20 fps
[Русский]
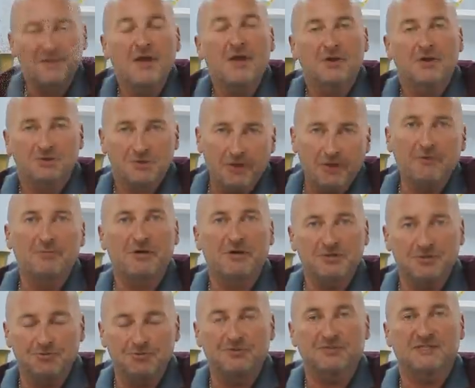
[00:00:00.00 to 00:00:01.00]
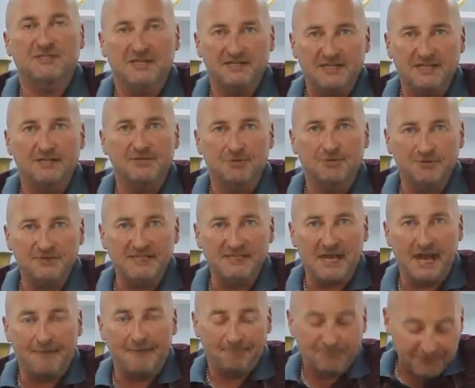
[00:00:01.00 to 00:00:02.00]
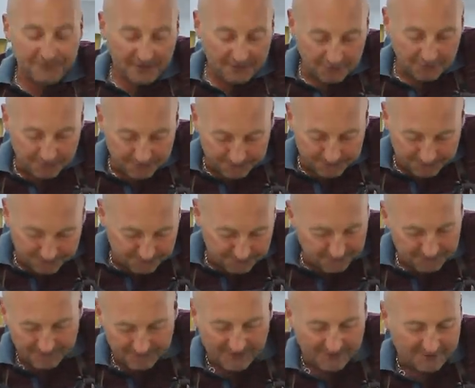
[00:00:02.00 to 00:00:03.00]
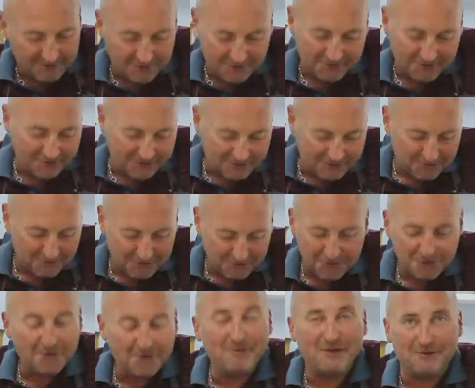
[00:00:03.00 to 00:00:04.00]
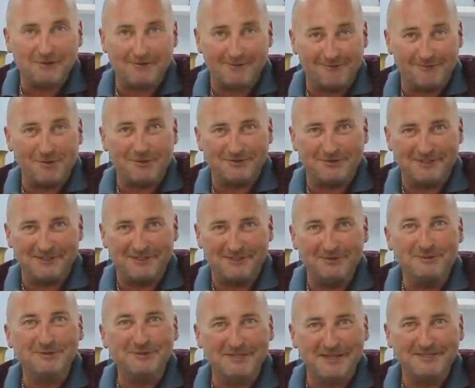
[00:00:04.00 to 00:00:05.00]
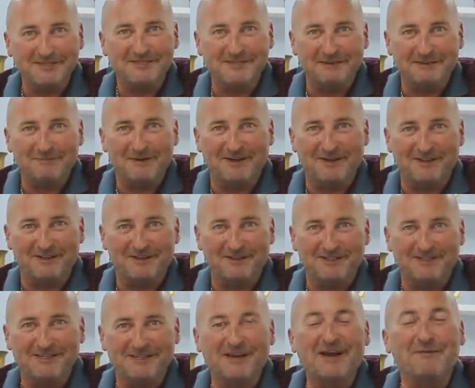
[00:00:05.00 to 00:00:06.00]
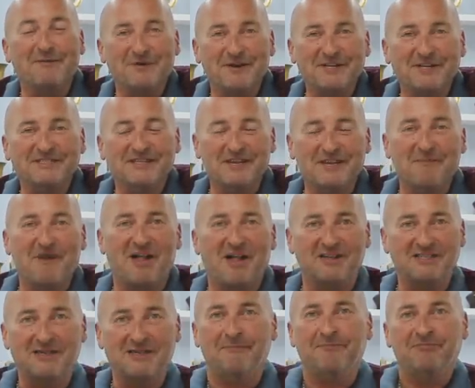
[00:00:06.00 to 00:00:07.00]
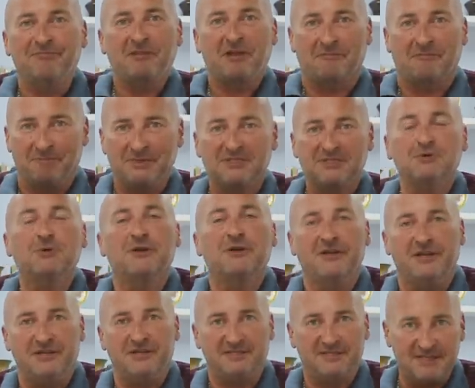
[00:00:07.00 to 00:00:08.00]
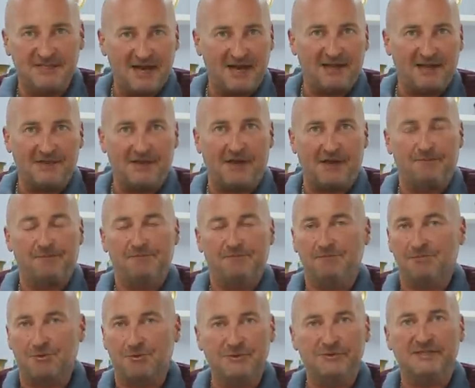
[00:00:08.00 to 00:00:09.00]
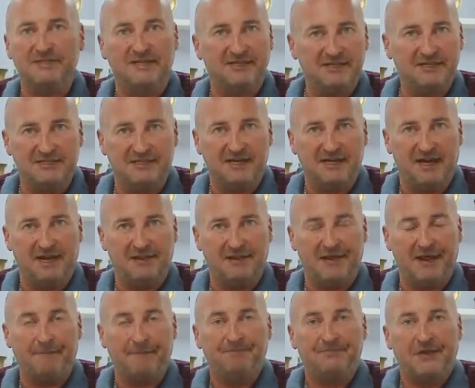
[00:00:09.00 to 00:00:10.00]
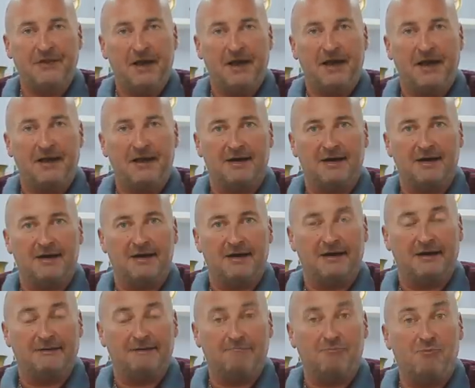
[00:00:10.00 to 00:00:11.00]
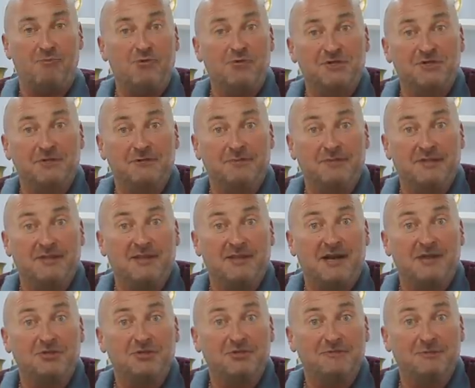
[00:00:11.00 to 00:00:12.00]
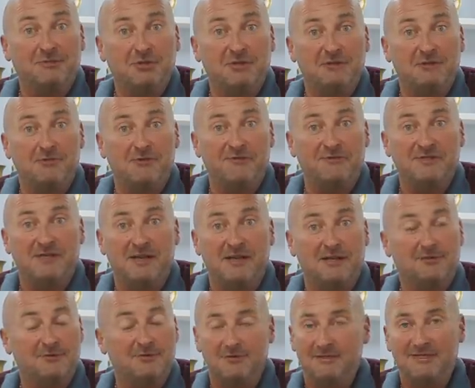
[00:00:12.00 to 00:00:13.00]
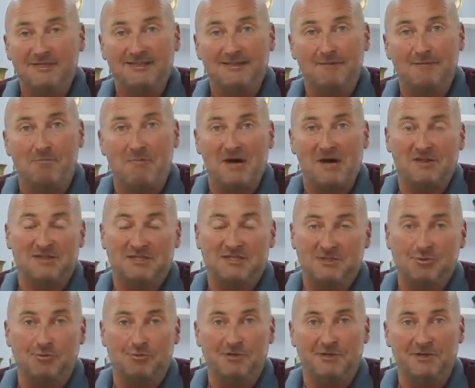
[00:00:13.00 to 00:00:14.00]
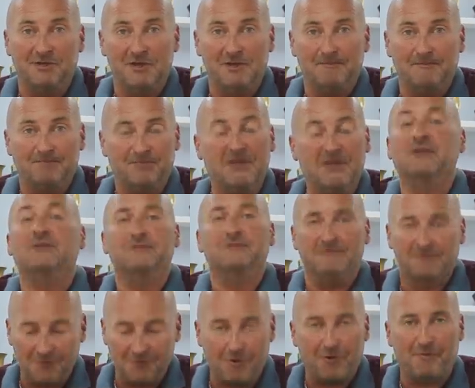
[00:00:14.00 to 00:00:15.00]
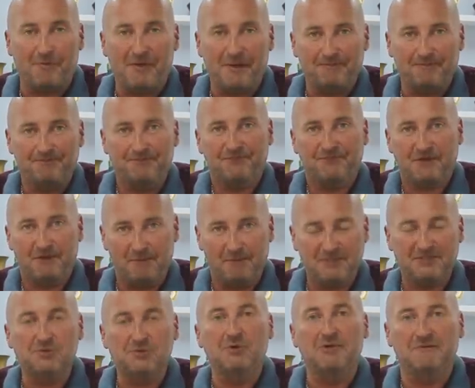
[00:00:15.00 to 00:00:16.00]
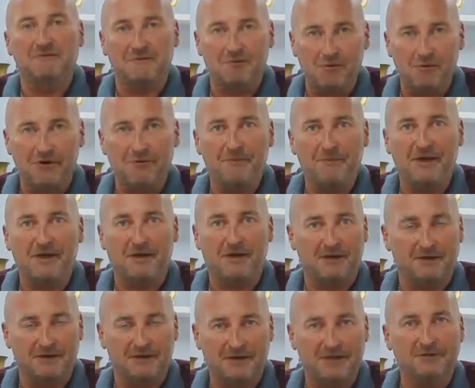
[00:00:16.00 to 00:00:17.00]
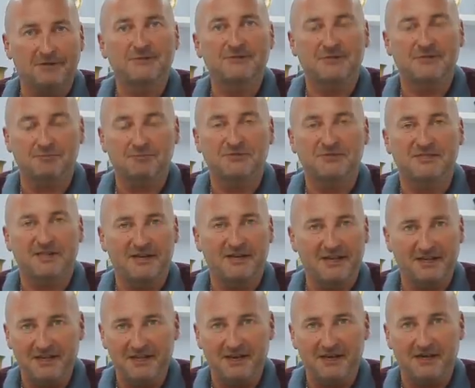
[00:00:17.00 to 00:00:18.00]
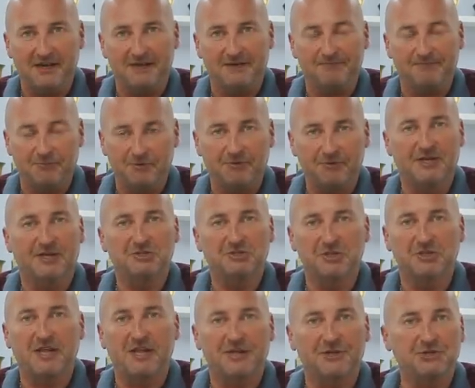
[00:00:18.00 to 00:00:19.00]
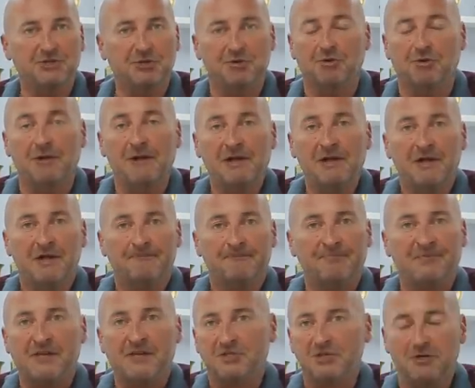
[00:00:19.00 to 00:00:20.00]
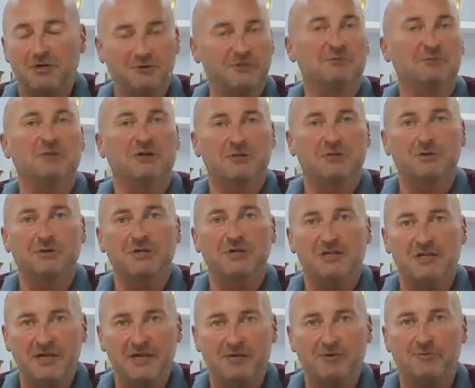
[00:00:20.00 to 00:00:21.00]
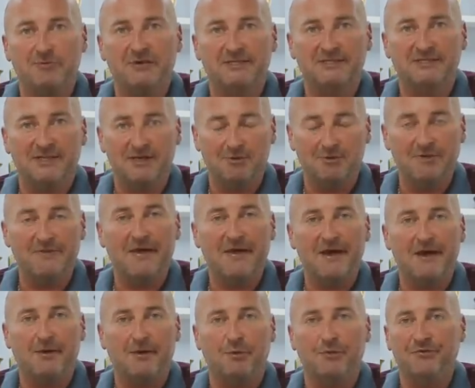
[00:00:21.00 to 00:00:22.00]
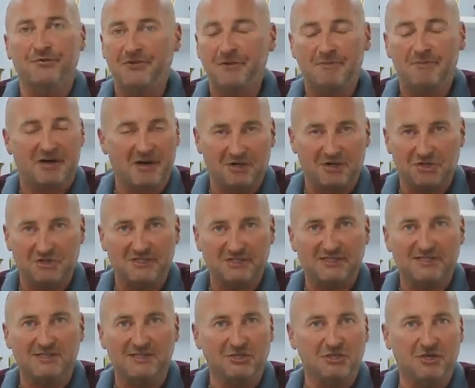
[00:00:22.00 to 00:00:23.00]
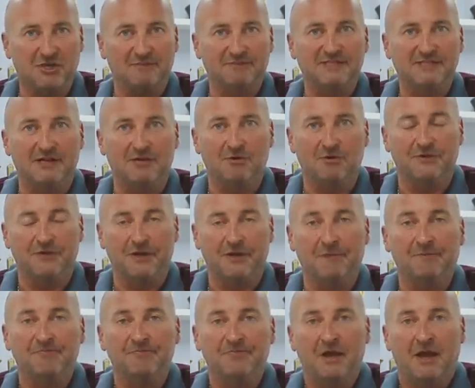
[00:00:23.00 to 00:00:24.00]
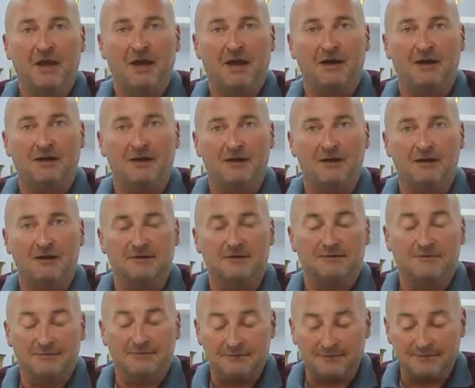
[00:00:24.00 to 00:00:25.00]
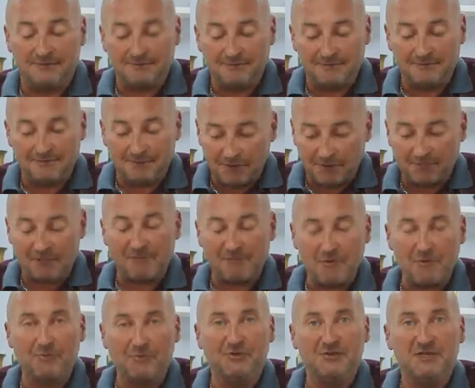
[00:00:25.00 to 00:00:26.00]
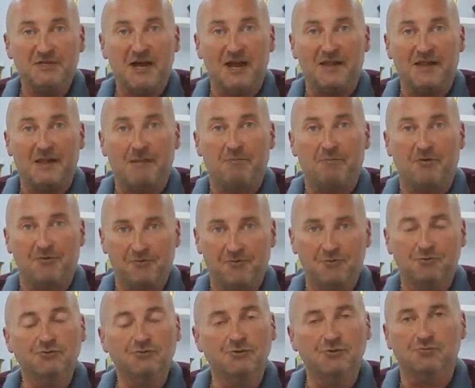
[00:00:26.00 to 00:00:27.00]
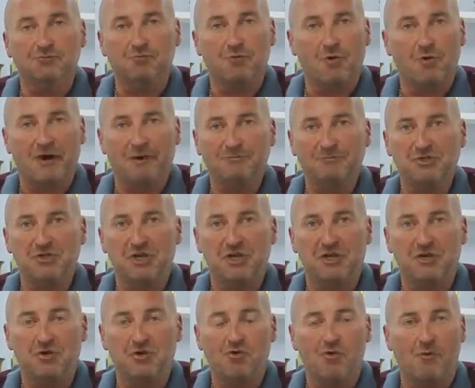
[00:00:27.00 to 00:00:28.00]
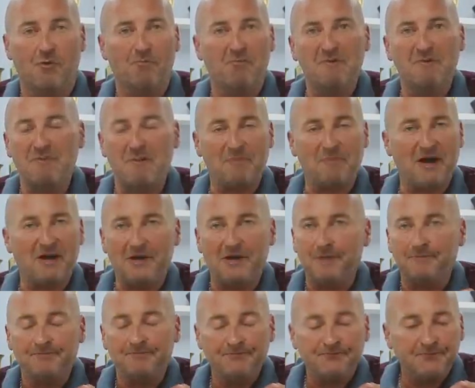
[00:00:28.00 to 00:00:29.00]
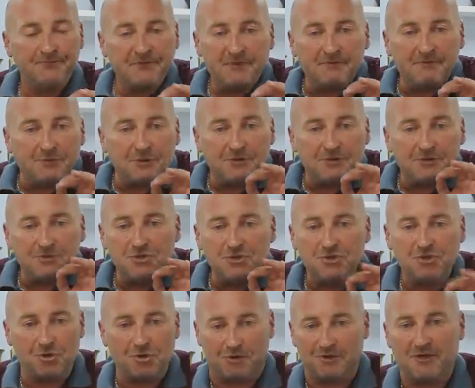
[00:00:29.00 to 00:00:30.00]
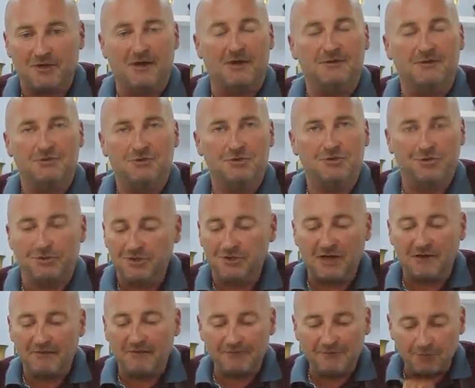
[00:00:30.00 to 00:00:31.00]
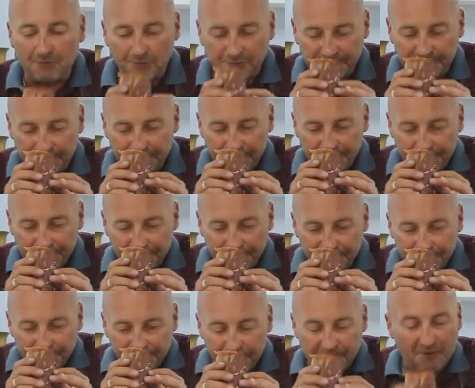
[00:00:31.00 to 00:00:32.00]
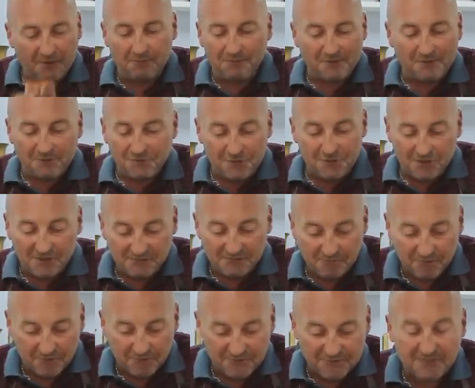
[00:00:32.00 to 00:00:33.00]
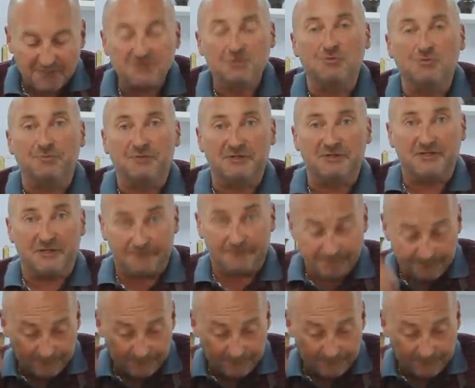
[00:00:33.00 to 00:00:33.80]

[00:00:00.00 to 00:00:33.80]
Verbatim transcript: Что я вам хочу сказать, друзья? Ну, так что-то я с кусочками. Я тут увлекся дегустацией, пока Лариса камерой занималась. Подсоли идеально просто идеально. А, может быть, даже, вот на мой взгляд, он где-то малосольный. Не, в норме. По соли в норме э, эту схему соления, ну, я считаю, что даже людям, которые не любят соленое, он не покажется слишком соленый. А, вот, по-моему, идеально. По вкусу, по копчению мы попали вот четко, четко во вкус. Получилось просто суперски.